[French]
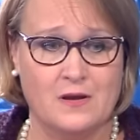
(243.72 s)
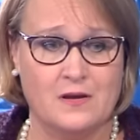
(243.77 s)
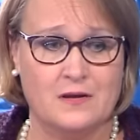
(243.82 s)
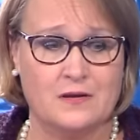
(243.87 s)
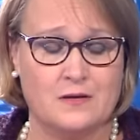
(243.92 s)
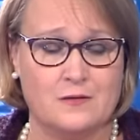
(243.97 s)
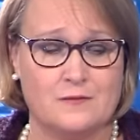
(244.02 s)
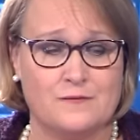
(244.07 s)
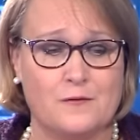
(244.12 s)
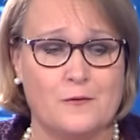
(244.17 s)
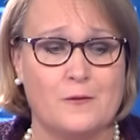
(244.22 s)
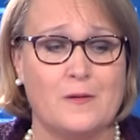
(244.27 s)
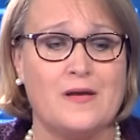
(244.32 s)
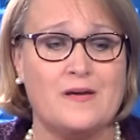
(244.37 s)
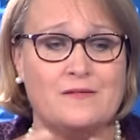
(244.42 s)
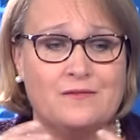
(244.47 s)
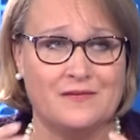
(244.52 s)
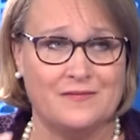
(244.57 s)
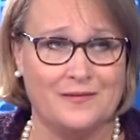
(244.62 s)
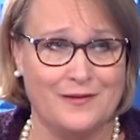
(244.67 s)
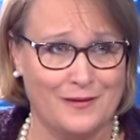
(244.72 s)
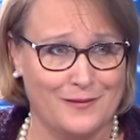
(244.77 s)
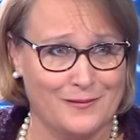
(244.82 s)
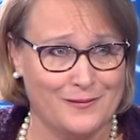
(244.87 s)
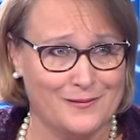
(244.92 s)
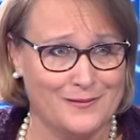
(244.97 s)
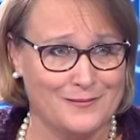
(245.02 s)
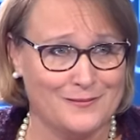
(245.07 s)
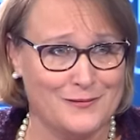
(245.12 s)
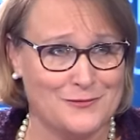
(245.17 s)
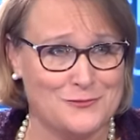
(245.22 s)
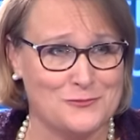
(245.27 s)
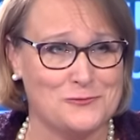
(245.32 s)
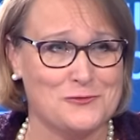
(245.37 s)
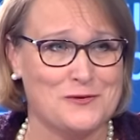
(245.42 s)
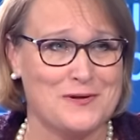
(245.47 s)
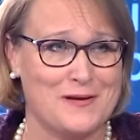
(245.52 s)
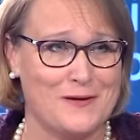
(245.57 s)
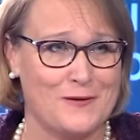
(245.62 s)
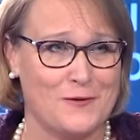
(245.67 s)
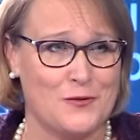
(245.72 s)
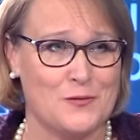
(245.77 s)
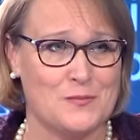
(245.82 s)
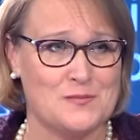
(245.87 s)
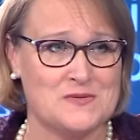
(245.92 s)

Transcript: qu'il faut éviter des autres guerres comme